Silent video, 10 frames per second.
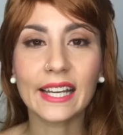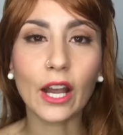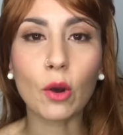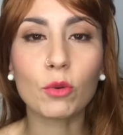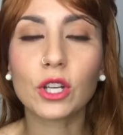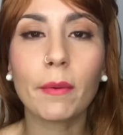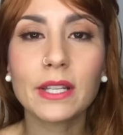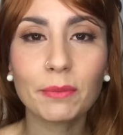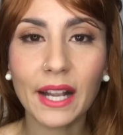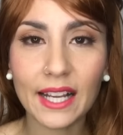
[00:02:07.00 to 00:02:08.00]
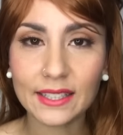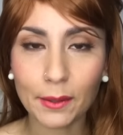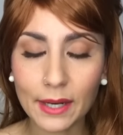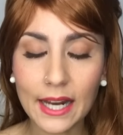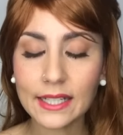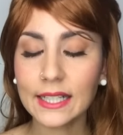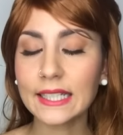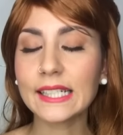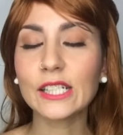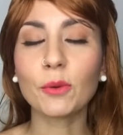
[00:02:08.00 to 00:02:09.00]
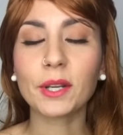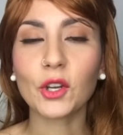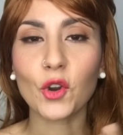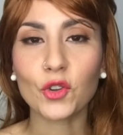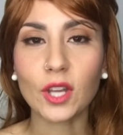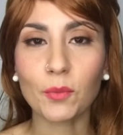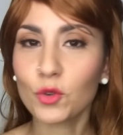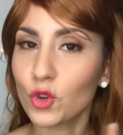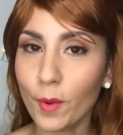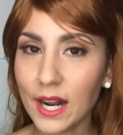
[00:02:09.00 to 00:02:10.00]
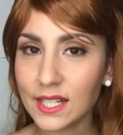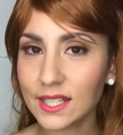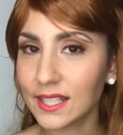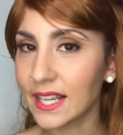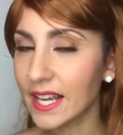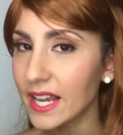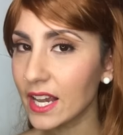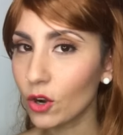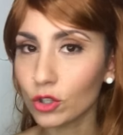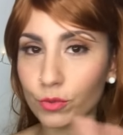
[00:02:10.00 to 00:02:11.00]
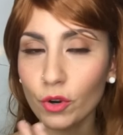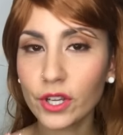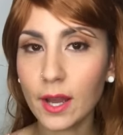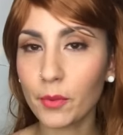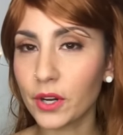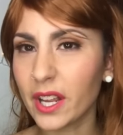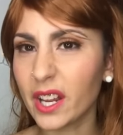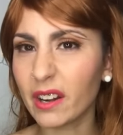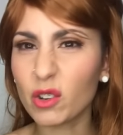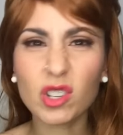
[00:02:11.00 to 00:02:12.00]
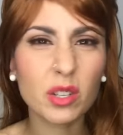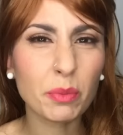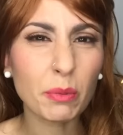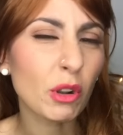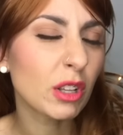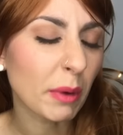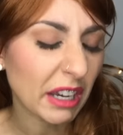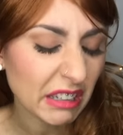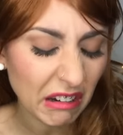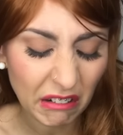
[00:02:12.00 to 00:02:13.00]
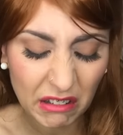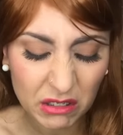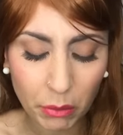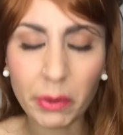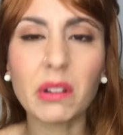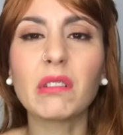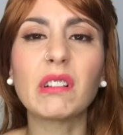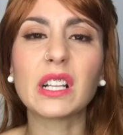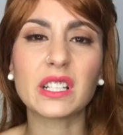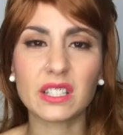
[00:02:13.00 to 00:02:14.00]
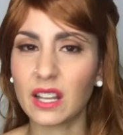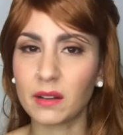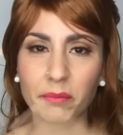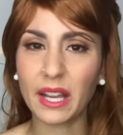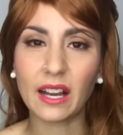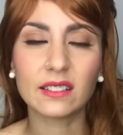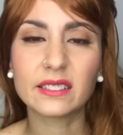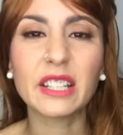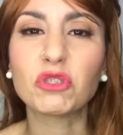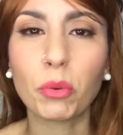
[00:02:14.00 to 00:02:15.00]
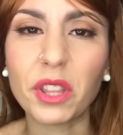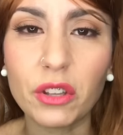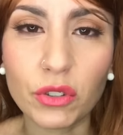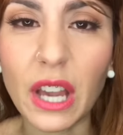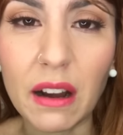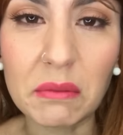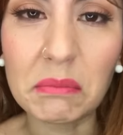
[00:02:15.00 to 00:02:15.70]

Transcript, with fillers: que como sabéis me encanta hablar y no me quiero enrollar mucho más y os voy a poner, no sé si primero el de maquillaje o el otro, pero el que sea. Venga, dentro vídeo, ya.